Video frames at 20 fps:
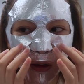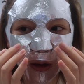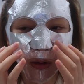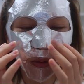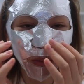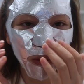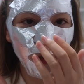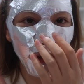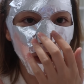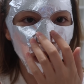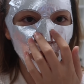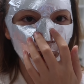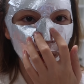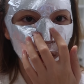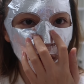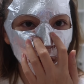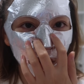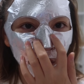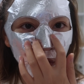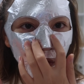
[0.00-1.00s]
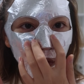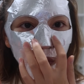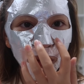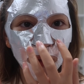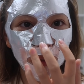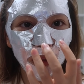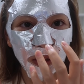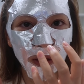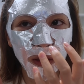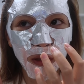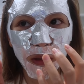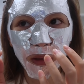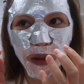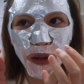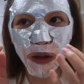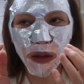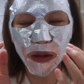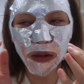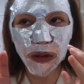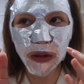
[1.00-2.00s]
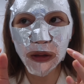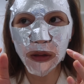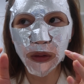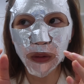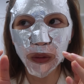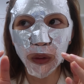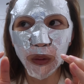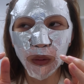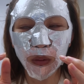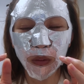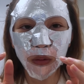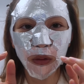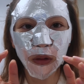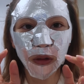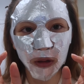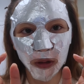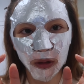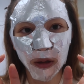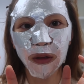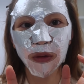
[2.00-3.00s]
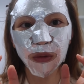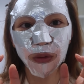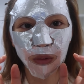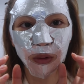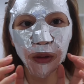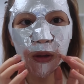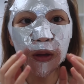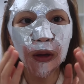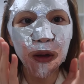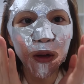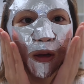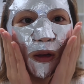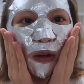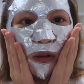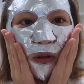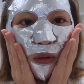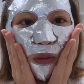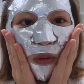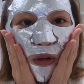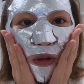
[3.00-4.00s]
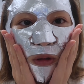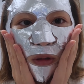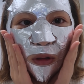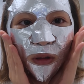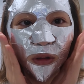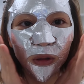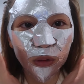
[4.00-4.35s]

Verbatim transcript: 它会稍稍有一点点刺痛的感觉。总之呢，